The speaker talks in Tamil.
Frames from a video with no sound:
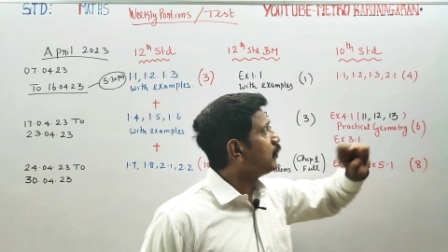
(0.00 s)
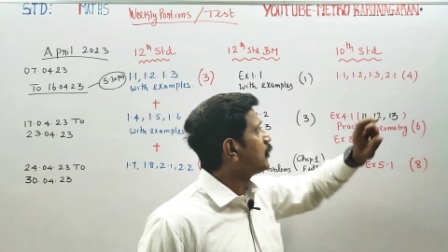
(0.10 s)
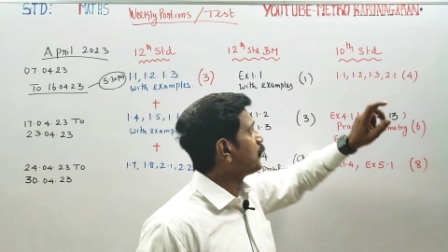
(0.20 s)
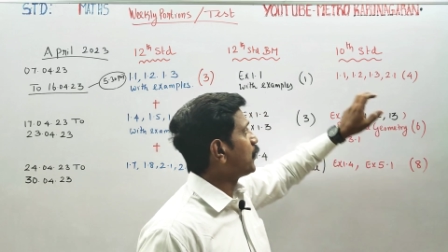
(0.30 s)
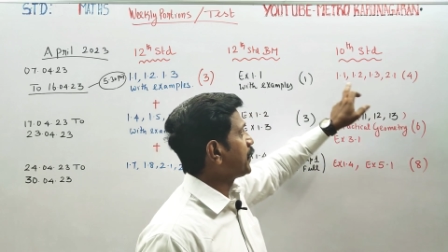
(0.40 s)

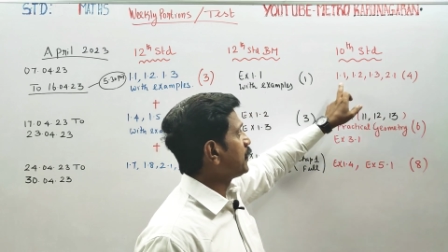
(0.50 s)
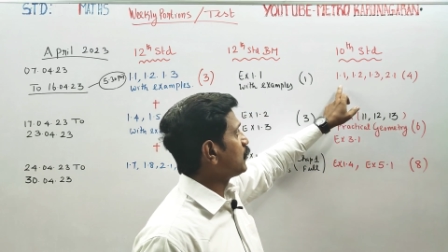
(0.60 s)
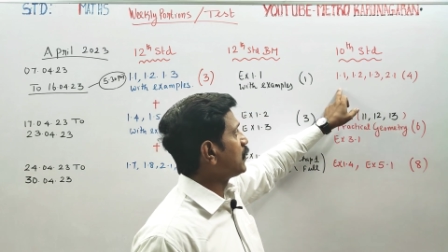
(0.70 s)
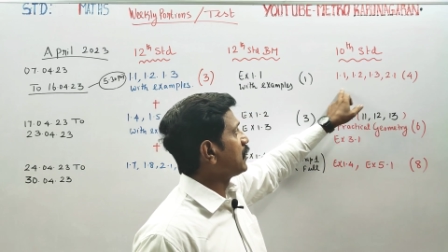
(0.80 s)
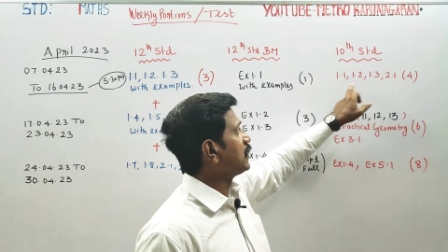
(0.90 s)
ஒன் பாயிண்ட்
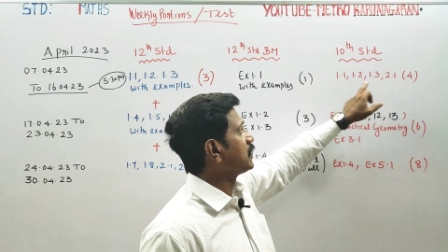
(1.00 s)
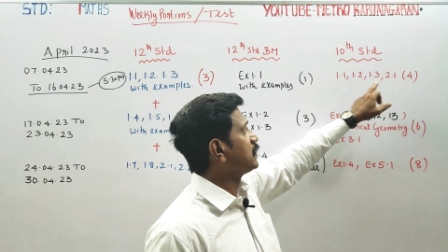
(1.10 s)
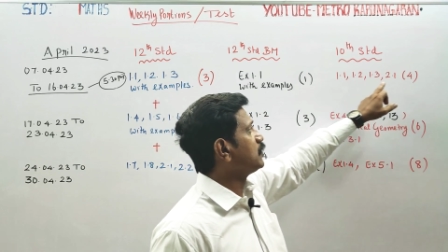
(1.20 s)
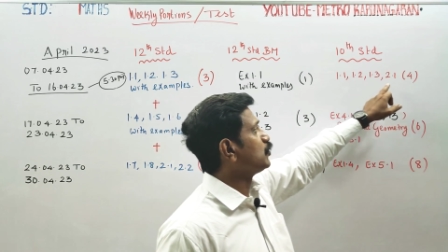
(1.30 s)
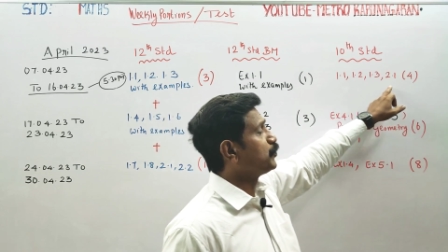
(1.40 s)

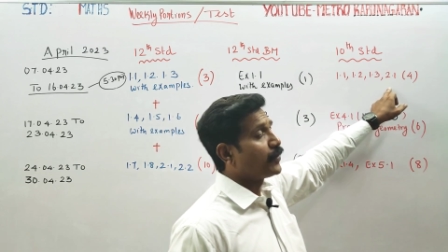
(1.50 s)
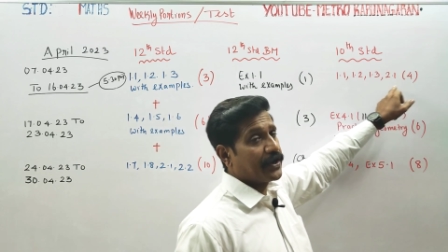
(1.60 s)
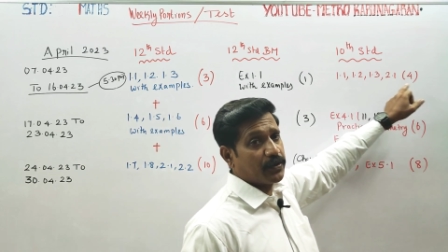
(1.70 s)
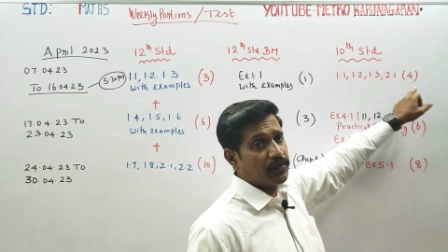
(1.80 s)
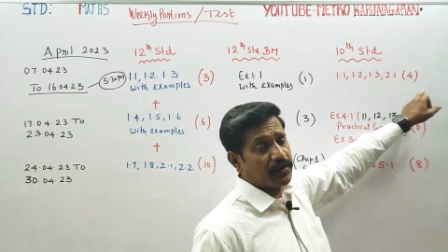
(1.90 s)
ஒன்லேருந்து டூ
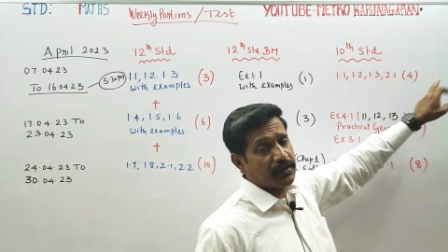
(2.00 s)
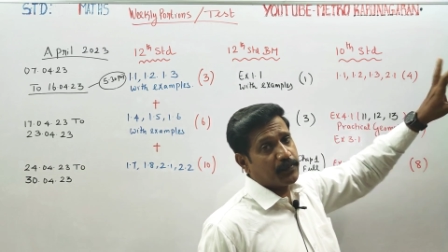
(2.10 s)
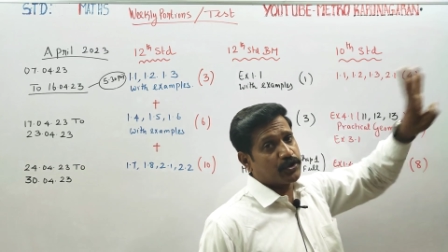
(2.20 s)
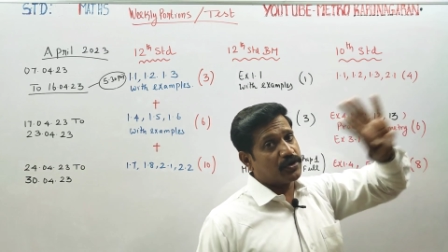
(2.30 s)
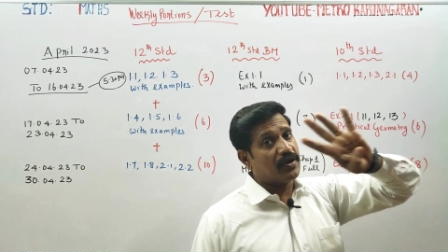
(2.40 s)
பாயிண்ட் ஒன்
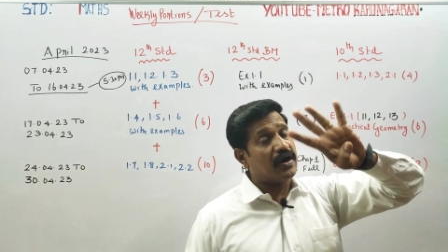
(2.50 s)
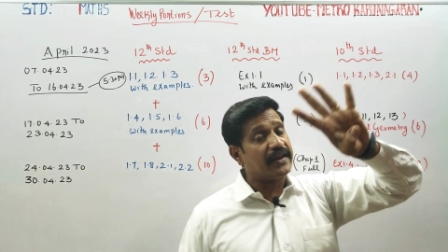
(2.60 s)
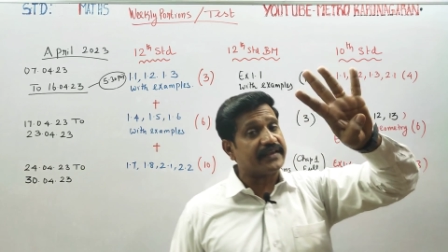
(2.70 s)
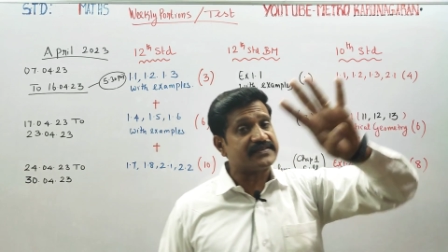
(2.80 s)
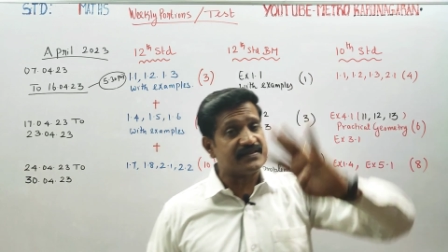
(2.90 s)
வரைக்கும் மொத்தம்
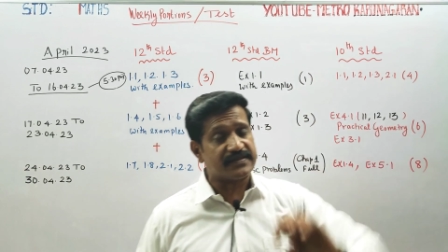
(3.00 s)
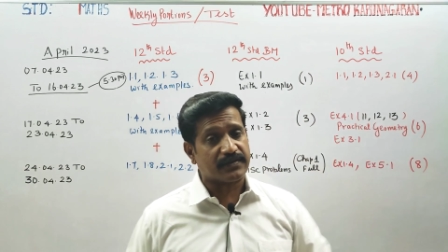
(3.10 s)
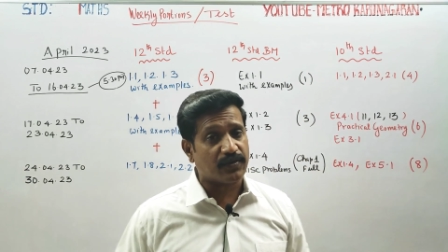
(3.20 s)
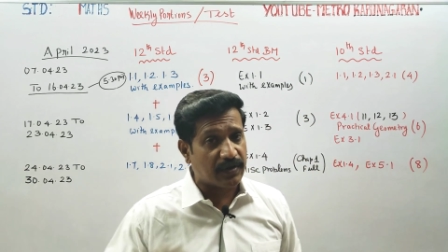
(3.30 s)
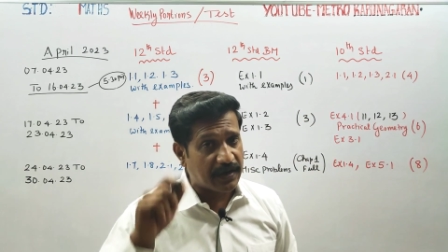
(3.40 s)
நாலு எக்ஸசைஸ்
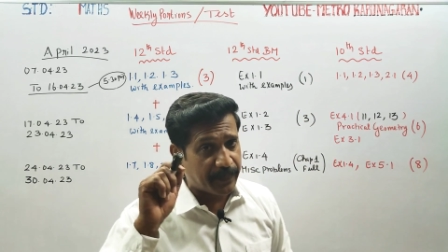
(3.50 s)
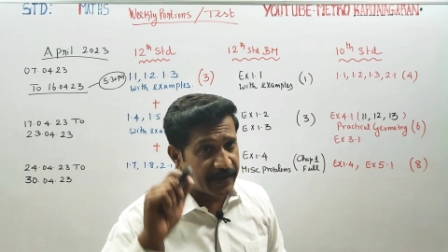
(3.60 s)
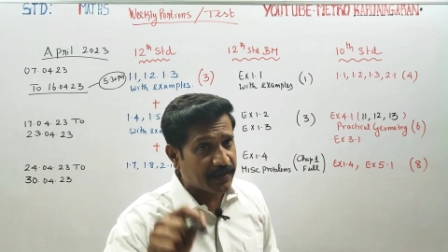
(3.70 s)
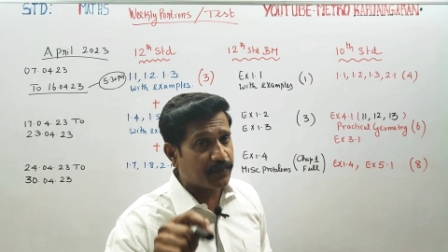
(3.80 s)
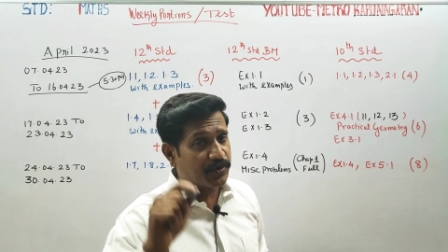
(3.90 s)
இருக்குது உங்களால்
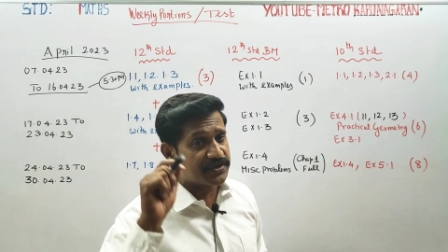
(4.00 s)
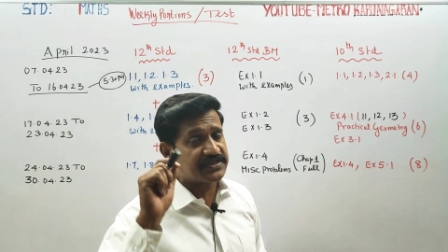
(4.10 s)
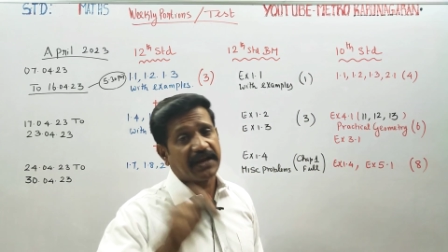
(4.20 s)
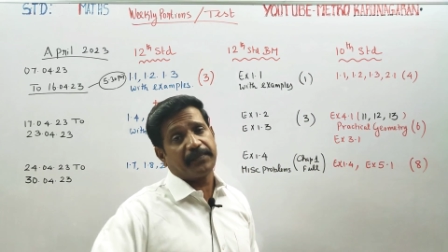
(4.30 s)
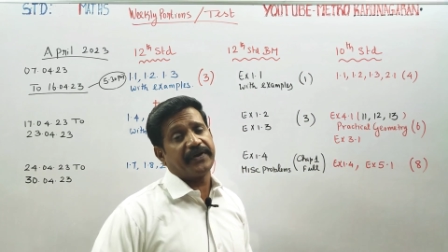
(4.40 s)
படிக்க முடியும்
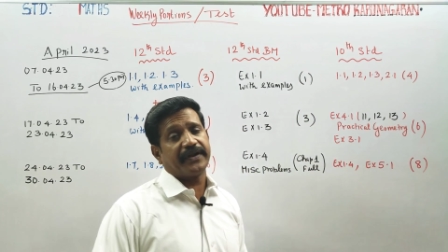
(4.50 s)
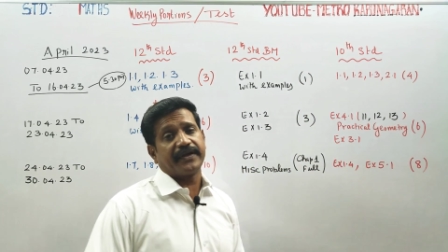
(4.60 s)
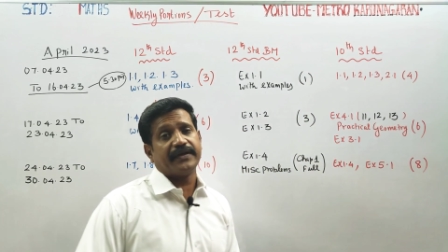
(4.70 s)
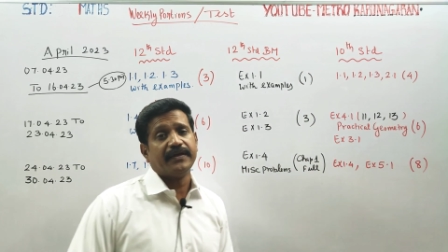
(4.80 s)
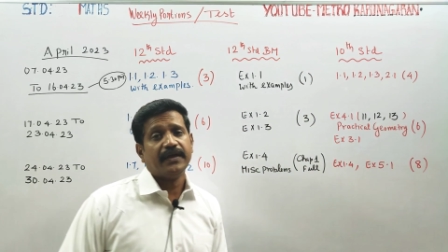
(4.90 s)
ஸ்டார்ட்
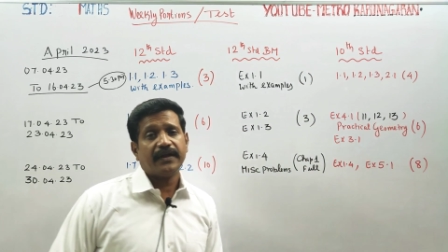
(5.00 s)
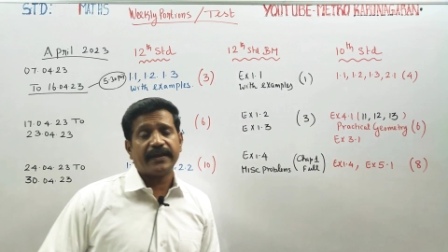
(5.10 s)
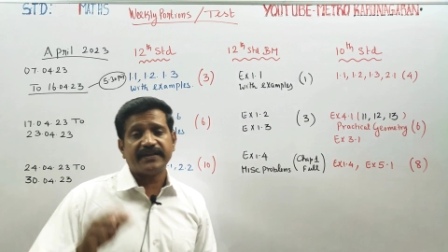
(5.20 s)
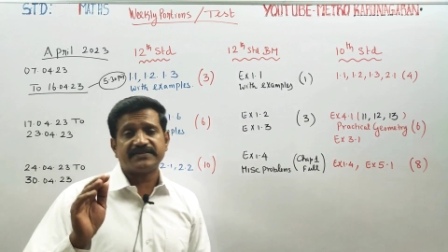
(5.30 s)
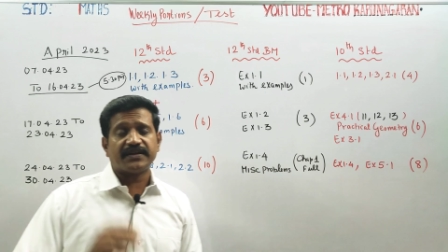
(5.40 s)
பண்ணிவிடுங்க
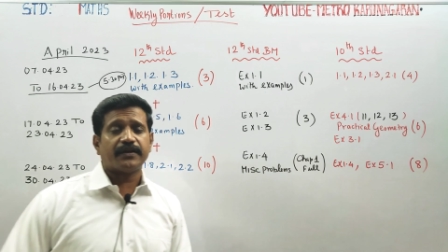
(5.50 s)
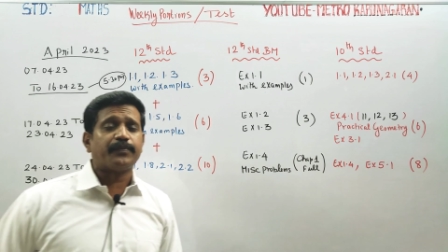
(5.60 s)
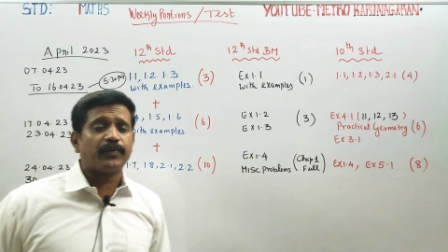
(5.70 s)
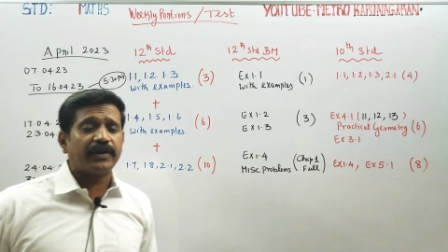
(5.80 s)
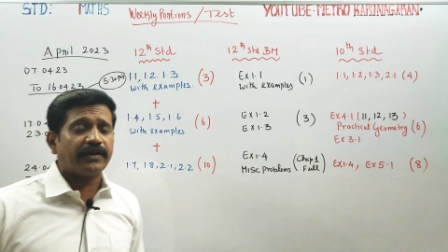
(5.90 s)
நைன்த்
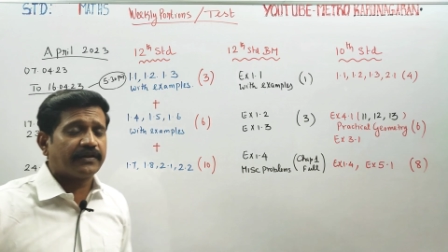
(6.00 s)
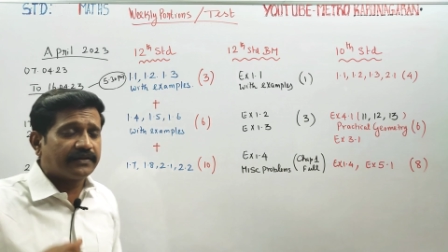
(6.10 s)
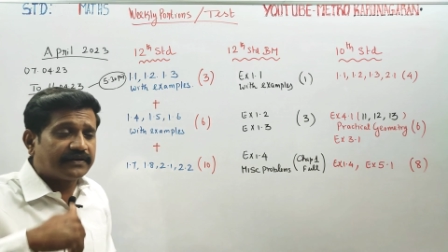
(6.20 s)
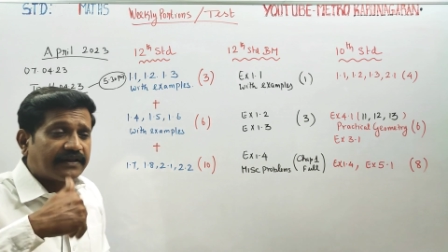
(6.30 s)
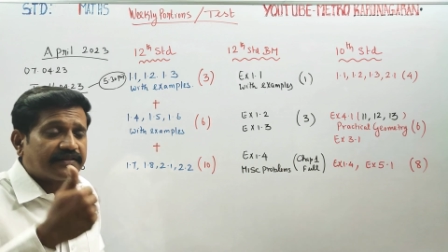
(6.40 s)
ஸ்டாண்டர்ட்
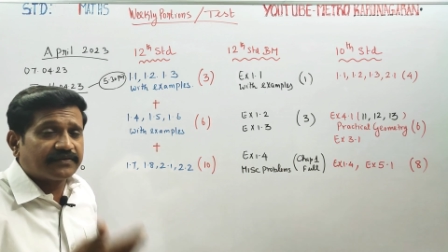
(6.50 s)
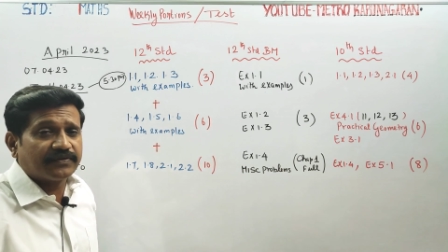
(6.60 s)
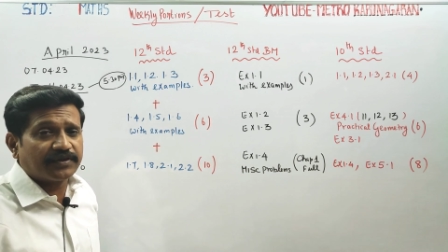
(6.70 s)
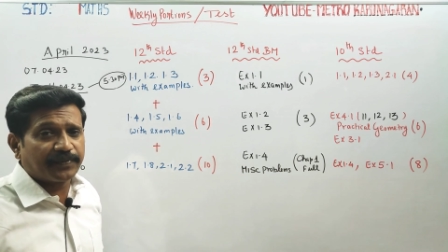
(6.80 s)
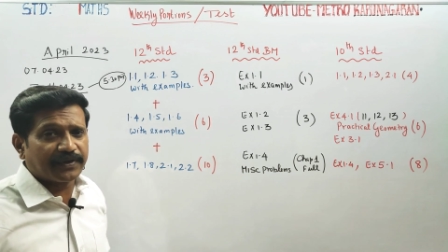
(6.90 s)
பிள்ளையிலேருந்து
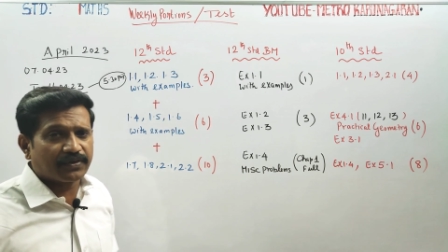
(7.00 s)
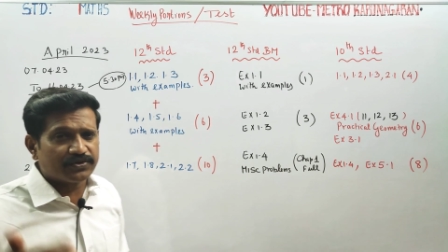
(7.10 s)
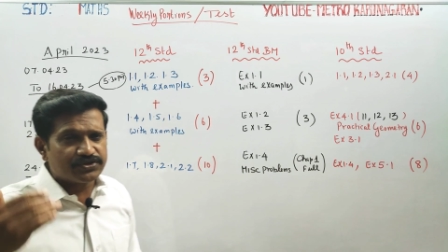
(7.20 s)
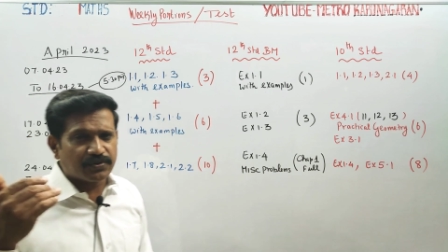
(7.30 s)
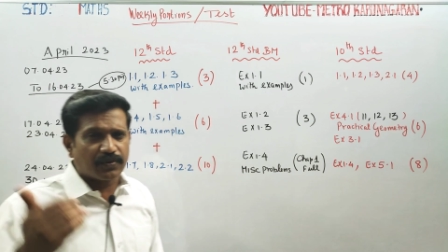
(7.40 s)
டென்த்துக்கு வந்திருப்பீங்க
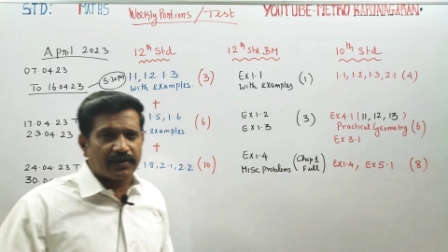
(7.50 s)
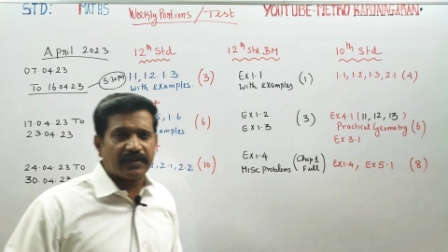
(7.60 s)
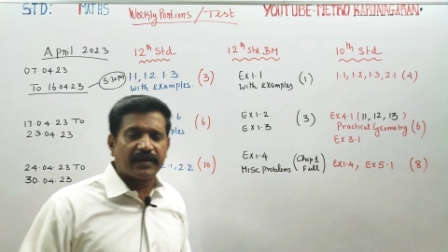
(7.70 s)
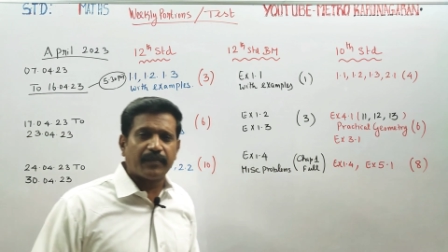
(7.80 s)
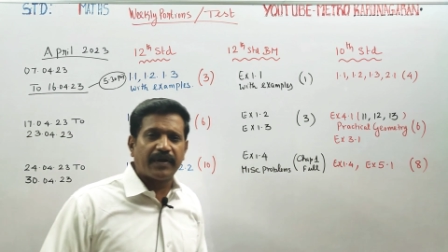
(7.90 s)
கொஞ்சம்
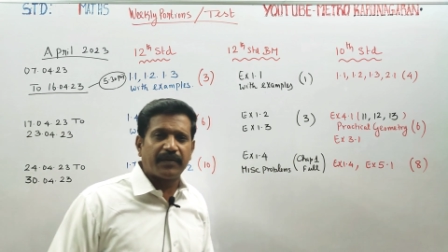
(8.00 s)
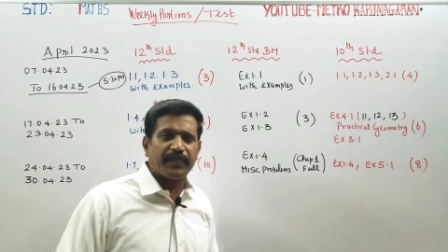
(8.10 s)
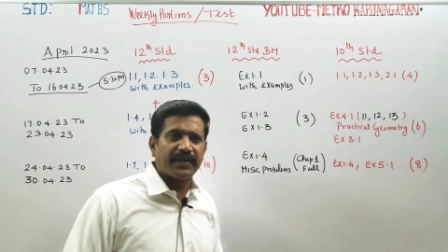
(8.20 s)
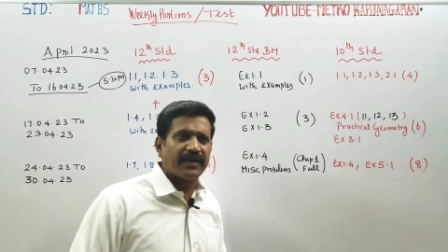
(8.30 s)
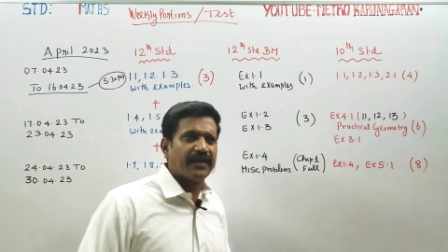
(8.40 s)
குழந்தைத்தனமாக
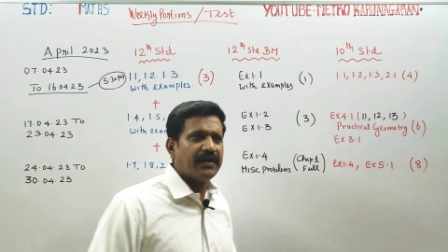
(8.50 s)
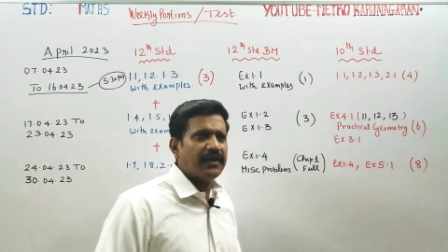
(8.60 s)
இருப்பீங்க